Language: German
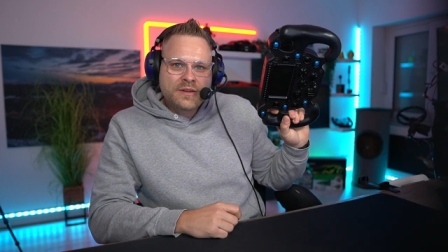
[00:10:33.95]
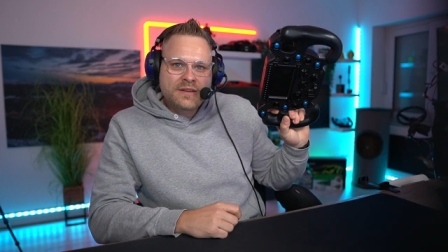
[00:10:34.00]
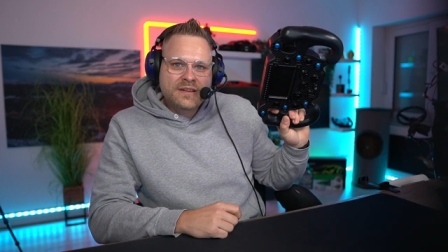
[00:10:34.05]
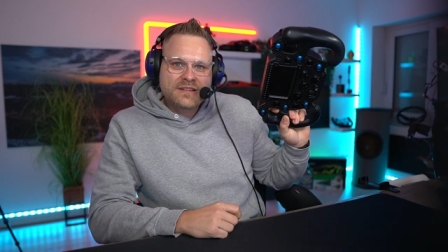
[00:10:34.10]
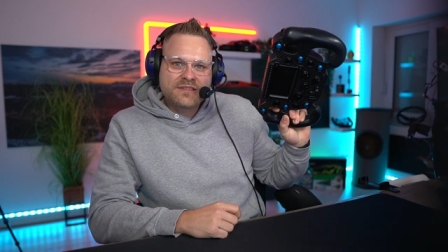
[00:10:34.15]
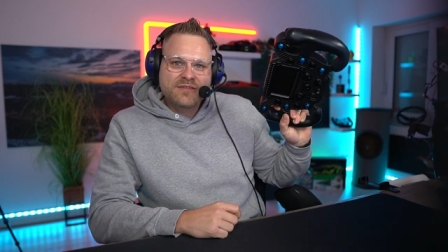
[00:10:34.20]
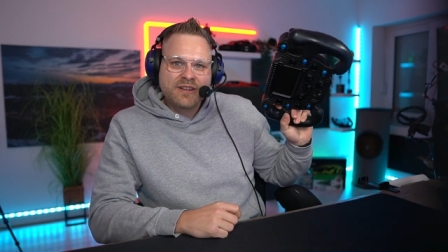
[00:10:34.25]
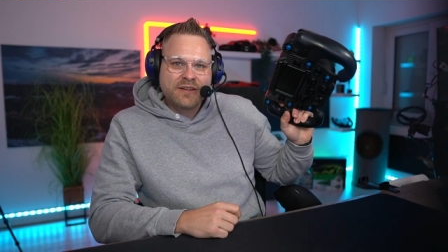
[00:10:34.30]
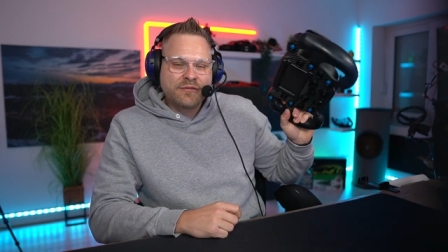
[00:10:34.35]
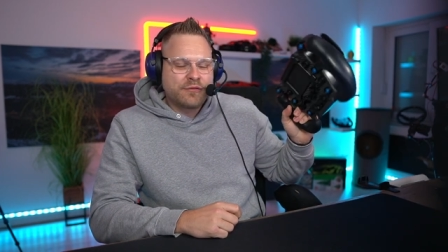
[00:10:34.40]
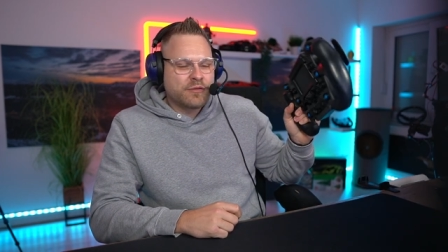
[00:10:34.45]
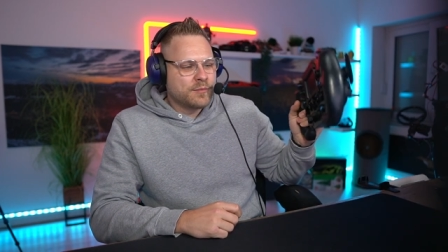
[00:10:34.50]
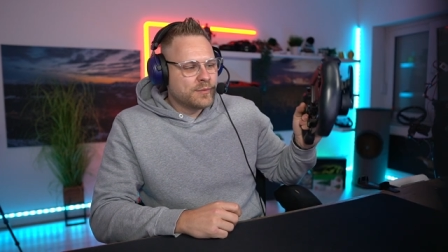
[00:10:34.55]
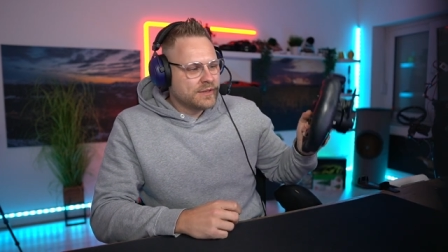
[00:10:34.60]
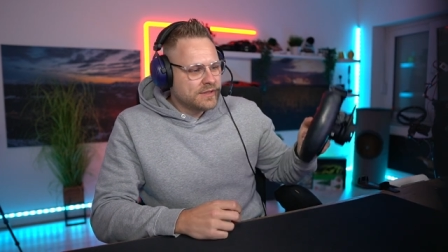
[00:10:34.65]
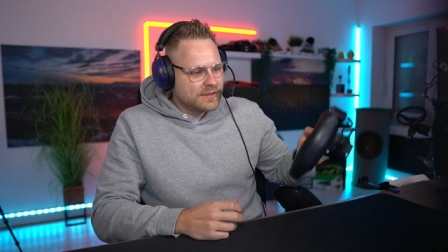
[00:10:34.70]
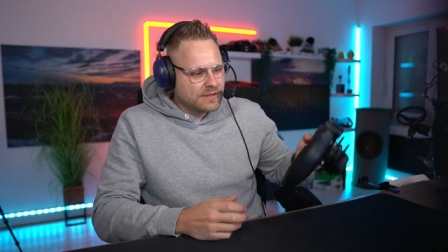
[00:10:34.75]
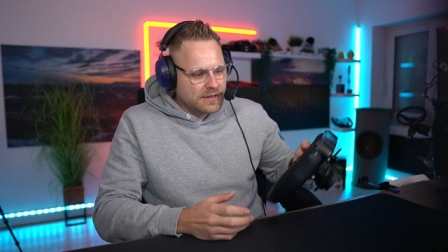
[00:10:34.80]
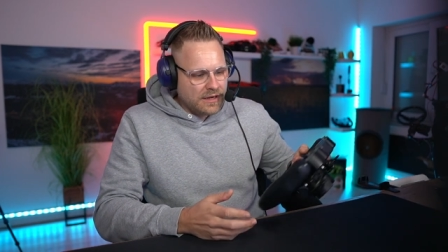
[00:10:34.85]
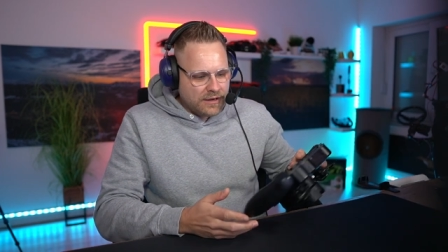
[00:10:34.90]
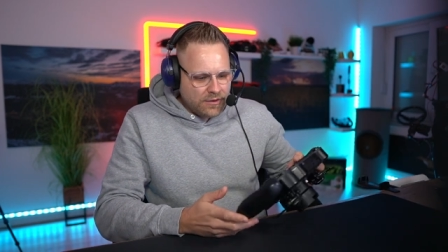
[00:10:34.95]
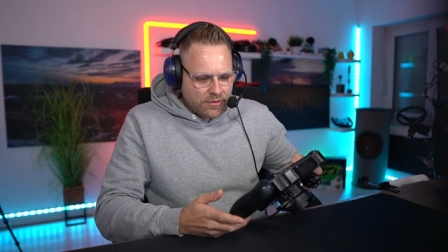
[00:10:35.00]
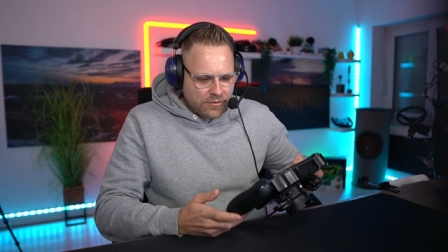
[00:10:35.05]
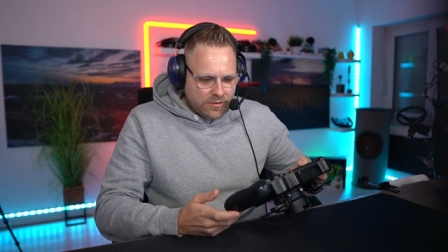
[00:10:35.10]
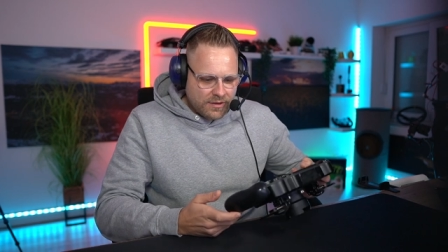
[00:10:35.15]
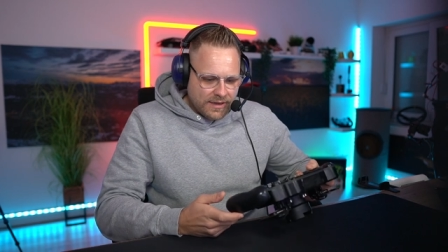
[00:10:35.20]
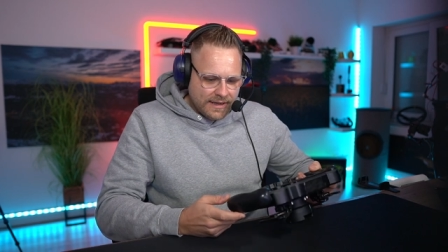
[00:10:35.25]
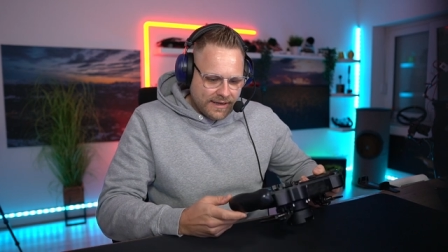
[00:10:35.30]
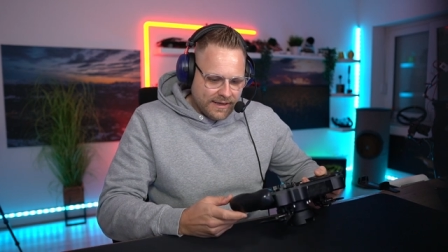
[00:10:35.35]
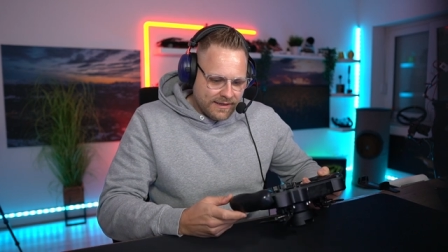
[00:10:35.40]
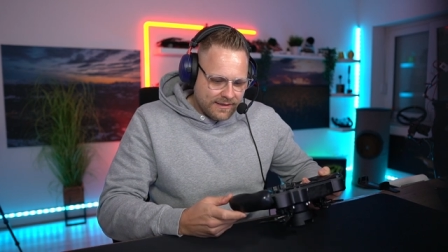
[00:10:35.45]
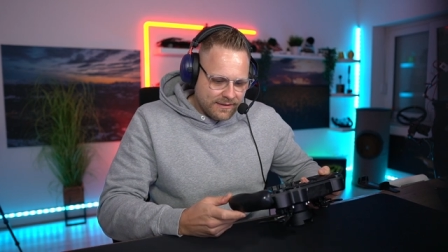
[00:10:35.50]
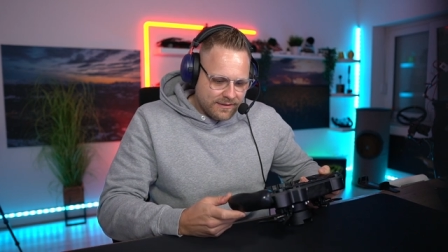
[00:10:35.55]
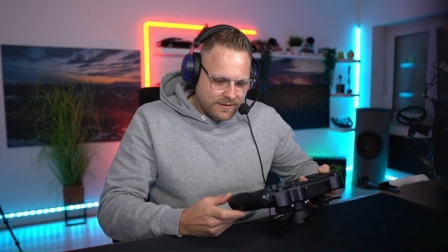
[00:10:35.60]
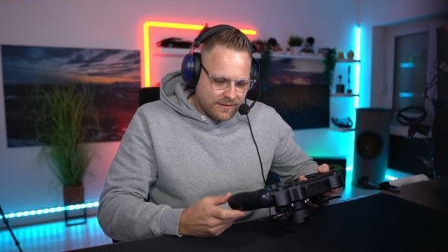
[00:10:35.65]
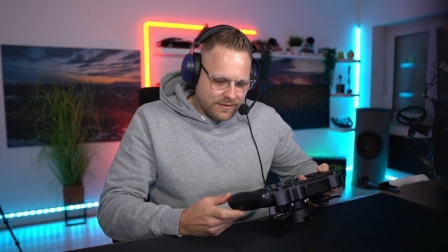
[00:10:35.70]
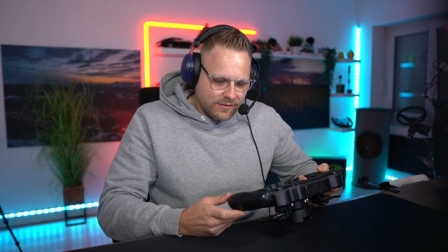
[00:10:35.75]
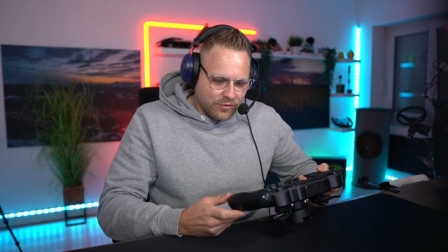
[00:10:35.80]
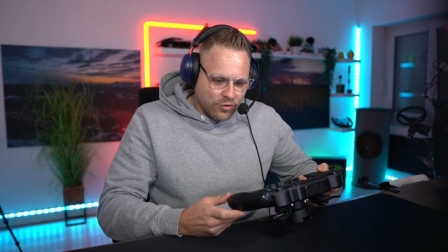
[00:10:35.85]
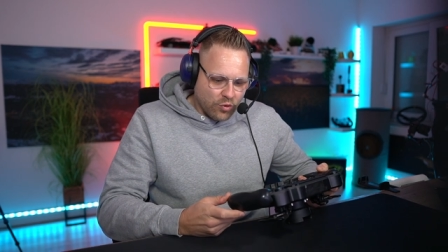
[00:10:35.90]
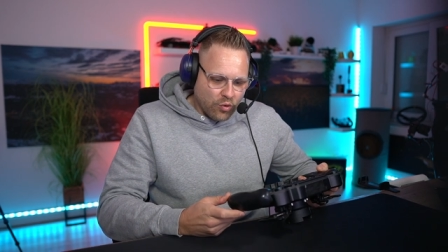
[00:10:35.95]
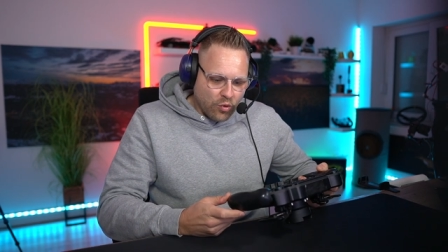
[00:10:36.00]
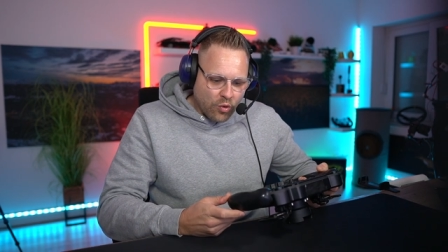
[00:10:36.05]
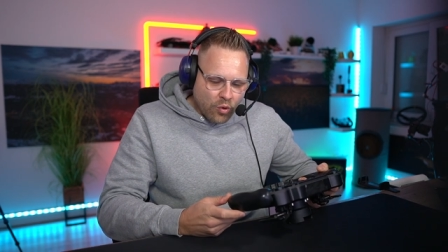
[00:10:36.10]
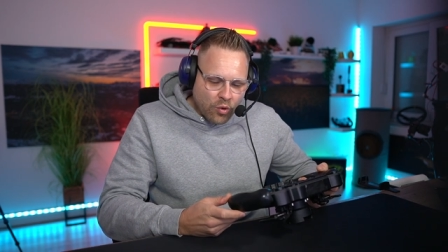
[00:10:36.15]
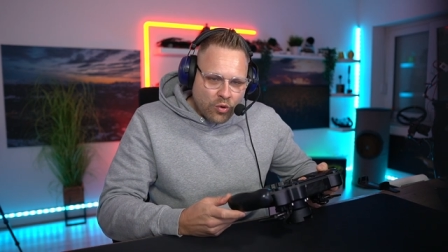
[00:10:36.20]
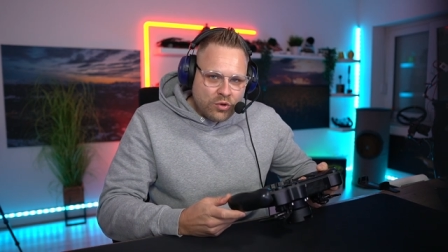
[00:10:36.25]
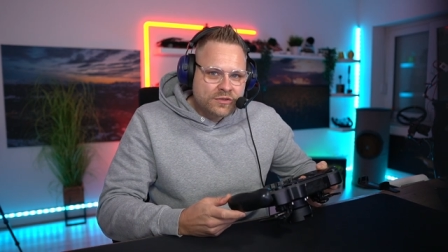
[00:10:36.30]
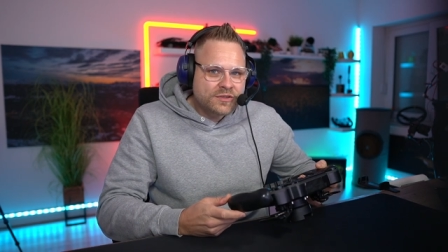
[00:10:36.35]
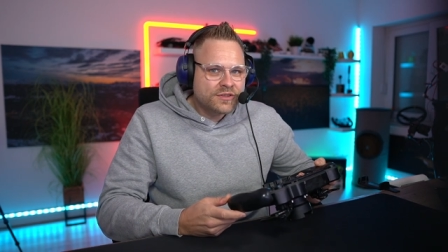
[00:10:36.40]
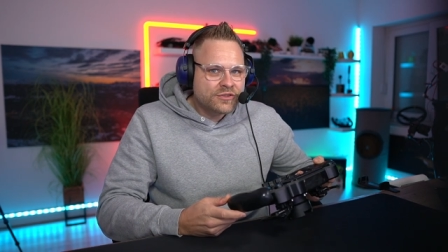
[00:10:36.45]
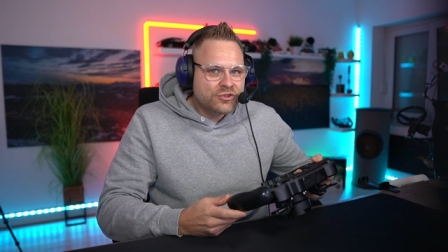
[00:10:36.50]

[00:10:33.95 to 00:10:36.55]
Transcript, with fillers: Das war für mich auch eine große